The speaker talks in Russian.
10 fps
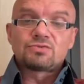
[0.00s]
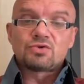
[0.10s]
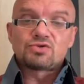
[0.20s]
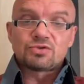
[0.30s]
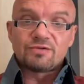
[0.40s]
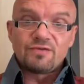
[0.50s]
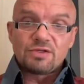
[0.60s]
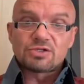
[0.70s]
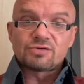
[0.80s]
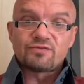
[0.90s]
То, что ты
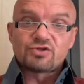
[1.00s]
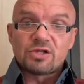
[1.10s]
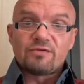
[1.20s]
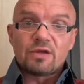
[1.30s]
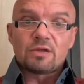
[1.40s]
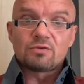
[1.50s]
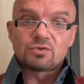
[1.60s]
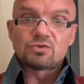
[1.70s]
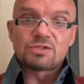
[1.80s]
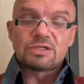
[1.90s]
видишь в человеке,
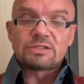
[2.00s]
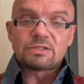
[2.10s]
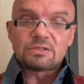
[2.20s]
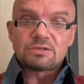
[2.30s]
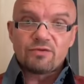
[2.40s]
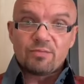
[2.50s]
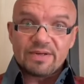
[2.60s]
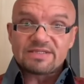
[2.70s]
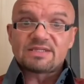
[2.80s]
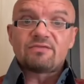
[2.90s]
вот он делает, это твое
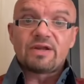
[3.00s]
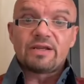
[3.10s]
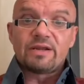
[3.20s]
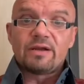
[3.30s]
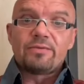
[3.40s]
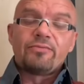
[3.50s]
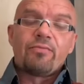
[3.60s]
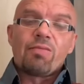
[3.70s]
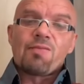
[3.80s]
представление